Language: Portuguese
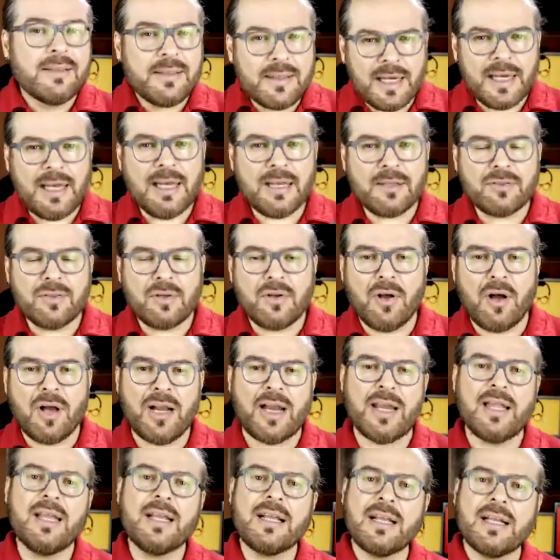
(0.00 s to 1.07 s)
Trilha
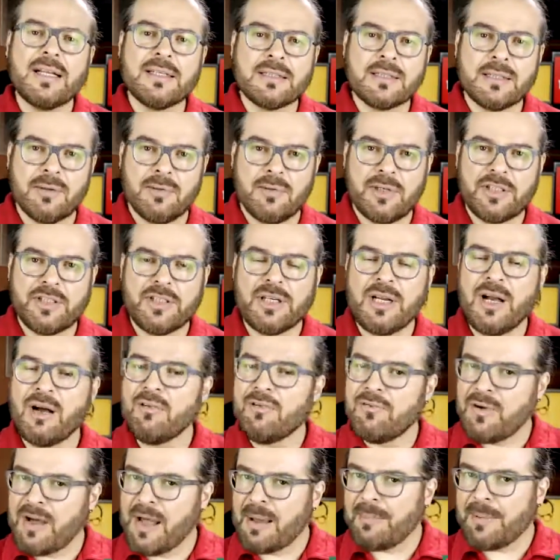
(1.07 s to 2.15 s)
sonora e canção
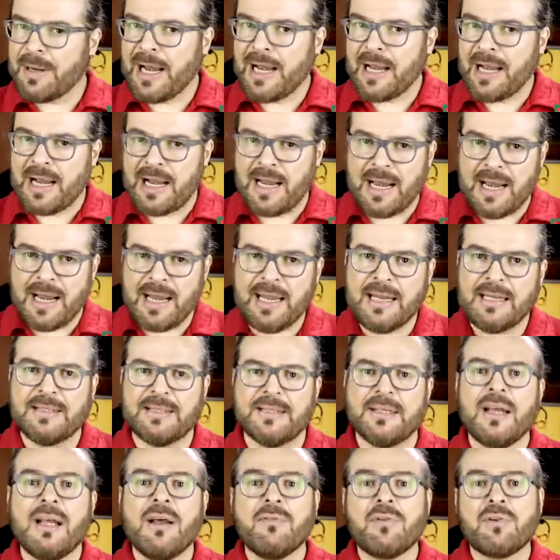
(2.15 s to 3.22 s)
original vai para La La
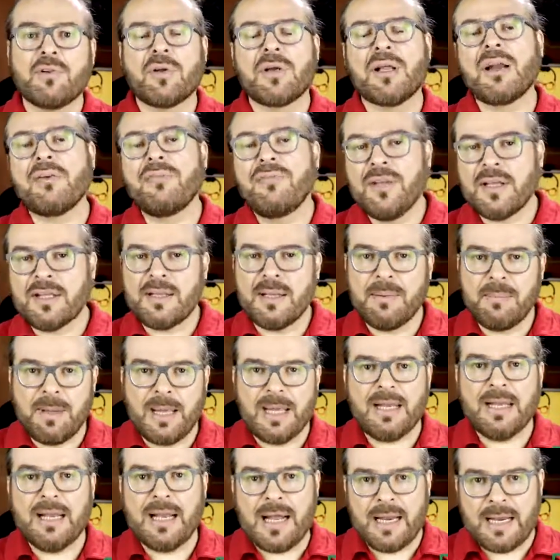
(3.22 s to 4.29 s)
Land. Fotografia
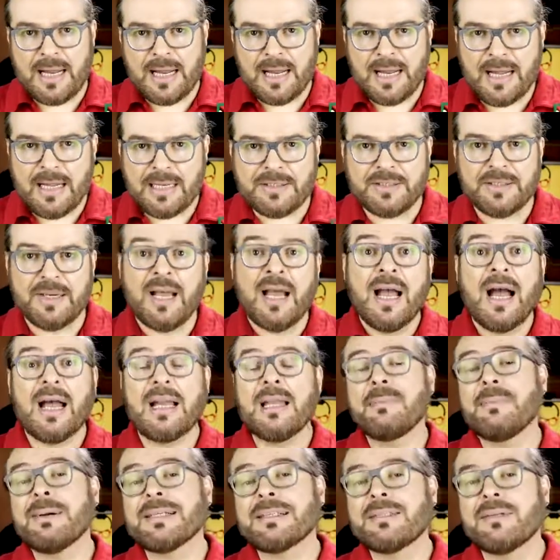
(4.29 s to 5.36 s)
também La La Land.
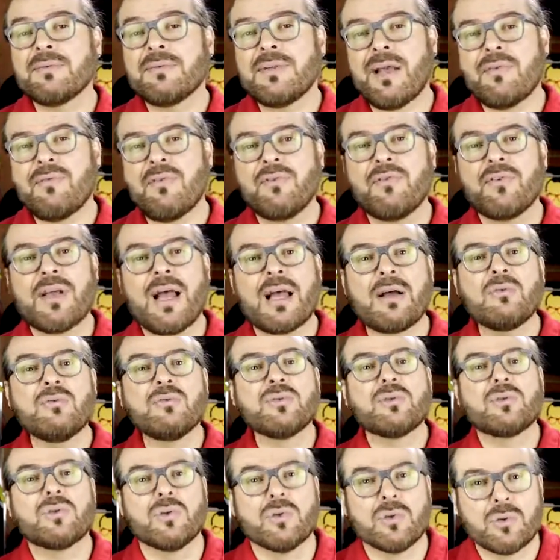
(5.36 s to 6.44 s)
animação deve ficar
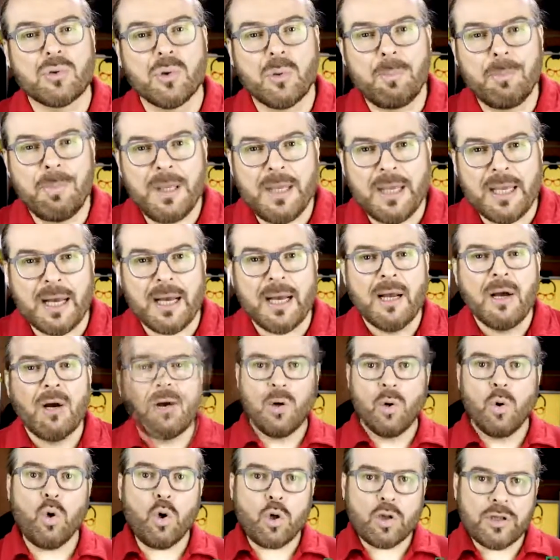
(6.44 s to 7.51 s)
com Zootopia.
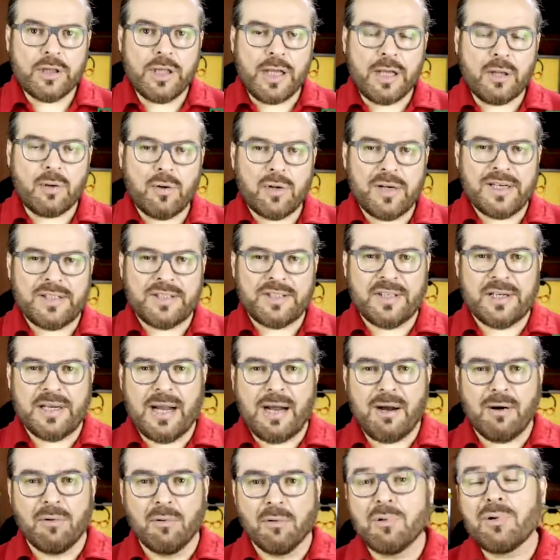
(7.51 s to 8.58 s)
Roteiro
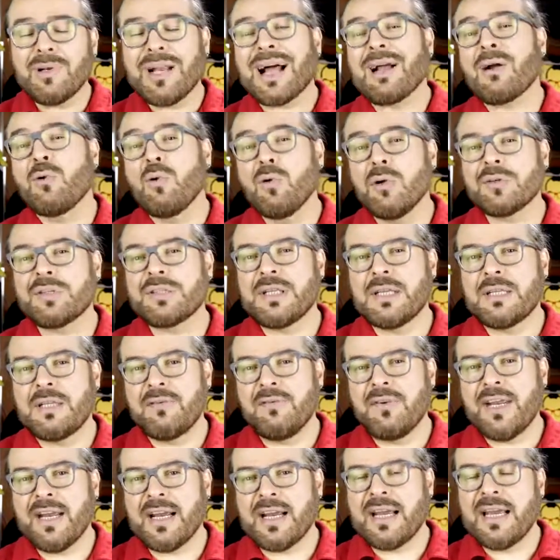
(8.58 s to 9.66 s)
original, o Lagosta
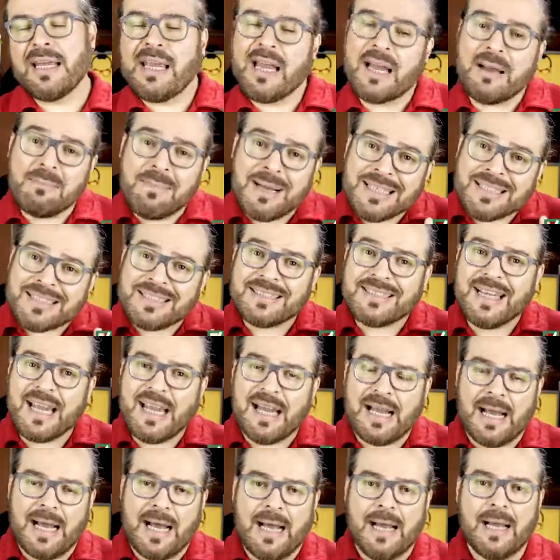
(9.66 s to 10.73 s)
deveria ganhar, mas
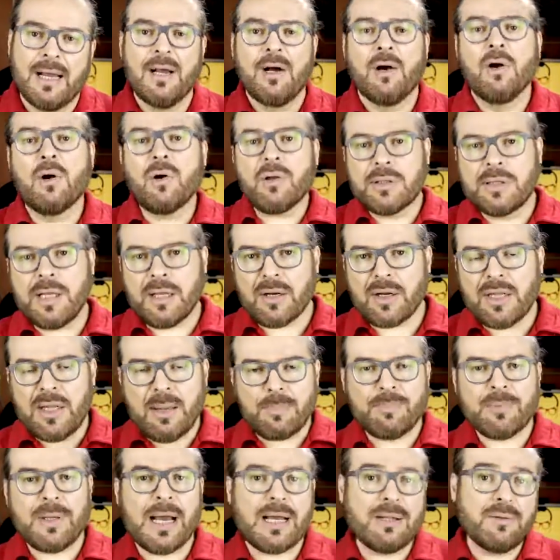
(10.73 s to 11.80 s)
sei lá. Roteiro
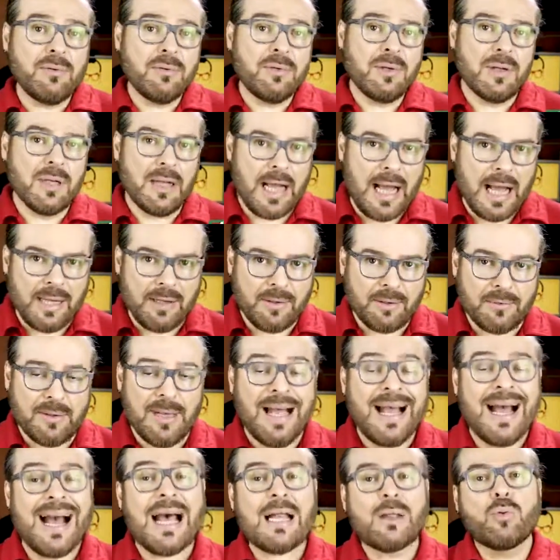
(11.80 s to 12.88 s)
adaptado, Lion.
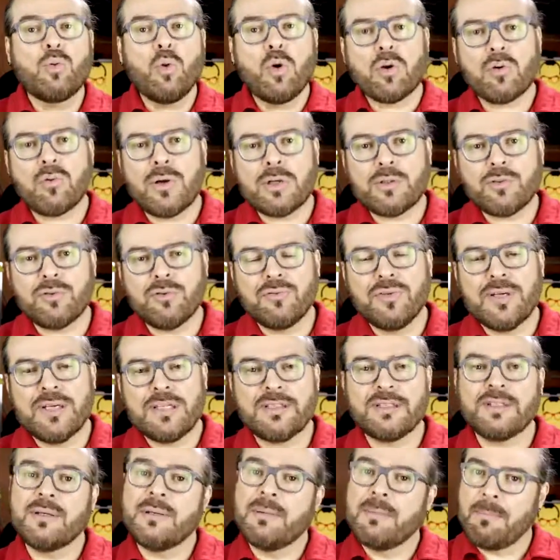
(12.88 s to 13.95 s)
Ator
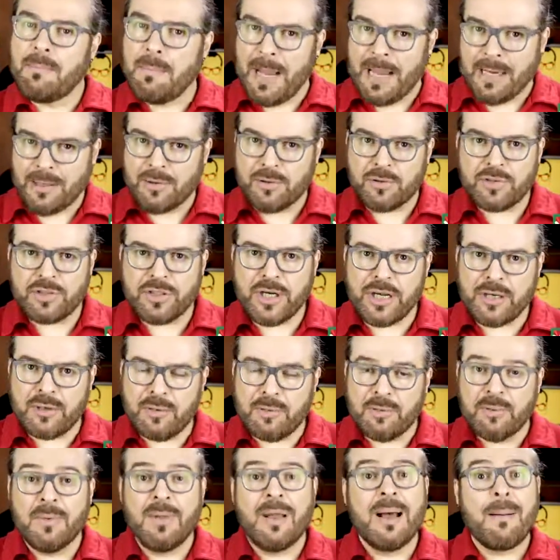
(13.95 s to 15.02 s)
coadjuvante, Michael
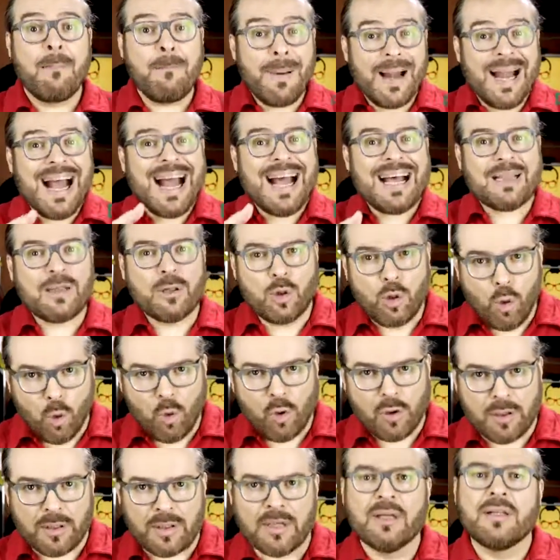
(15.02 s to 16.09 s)
Shannon. Para
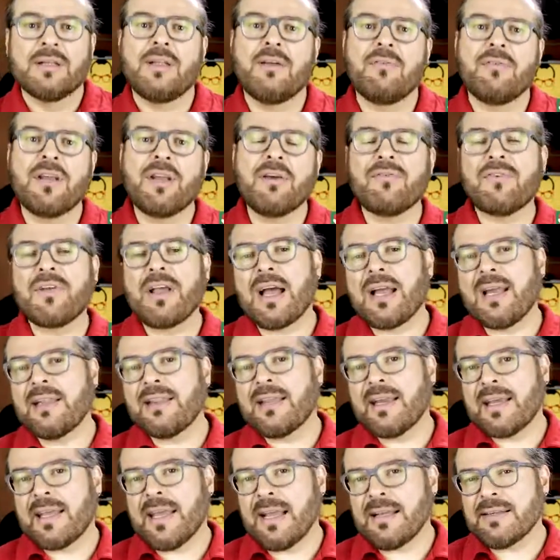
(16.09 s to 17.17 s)
ator, deveria ficar
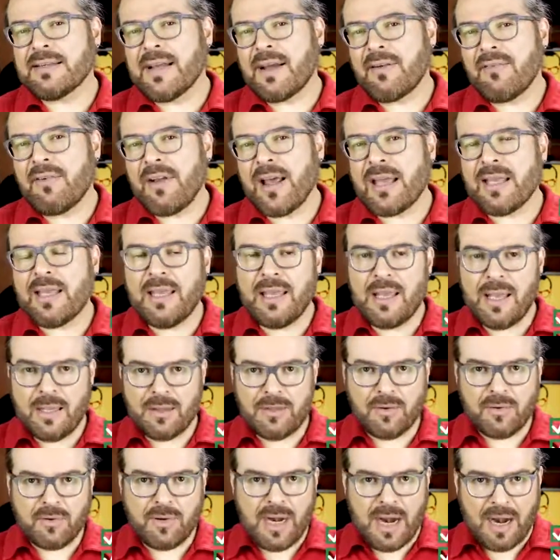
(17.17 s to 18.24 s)
entre Casey Affleck e
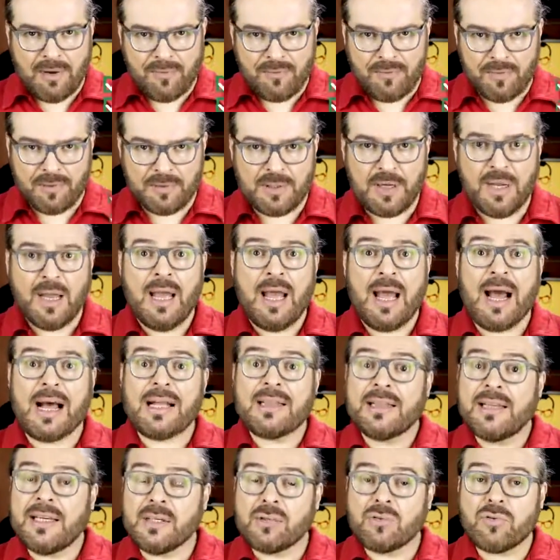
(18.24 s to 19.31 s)
Andrew Garfield.
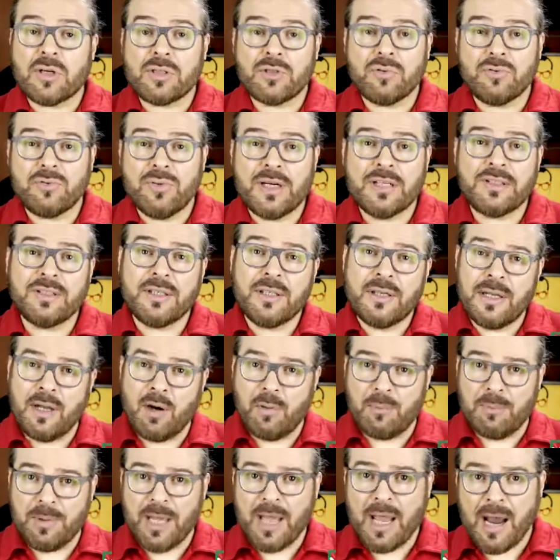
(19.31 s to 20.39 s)
Atriz coadjuvante,
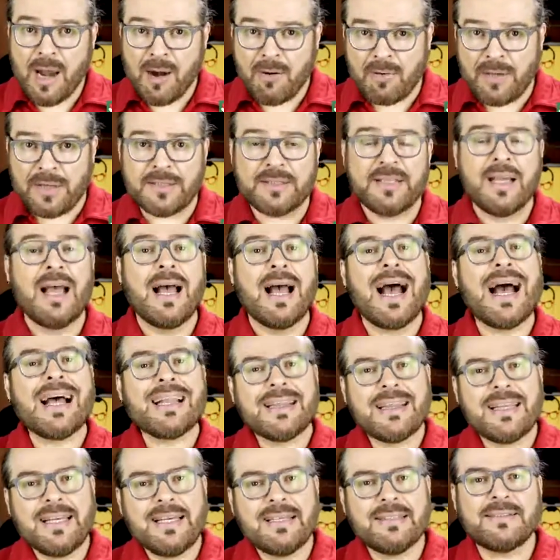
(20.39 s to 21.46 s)
Naomi Harris.
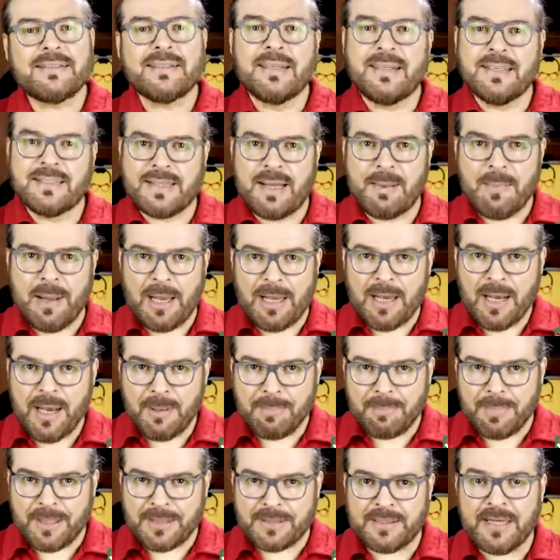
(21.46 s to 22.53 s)
Atriz, Isabelle
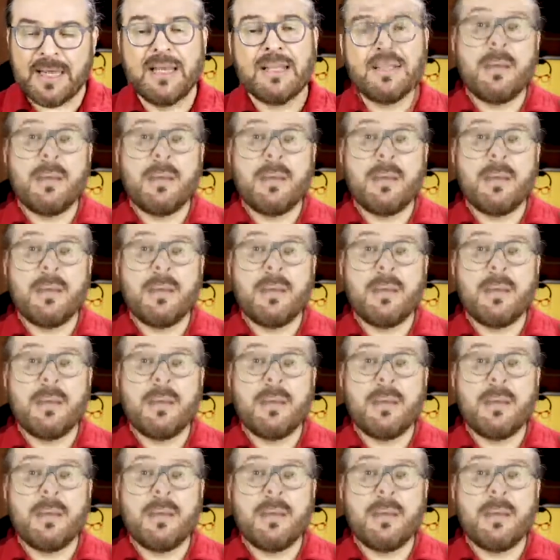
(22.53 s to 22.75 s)
Huppert.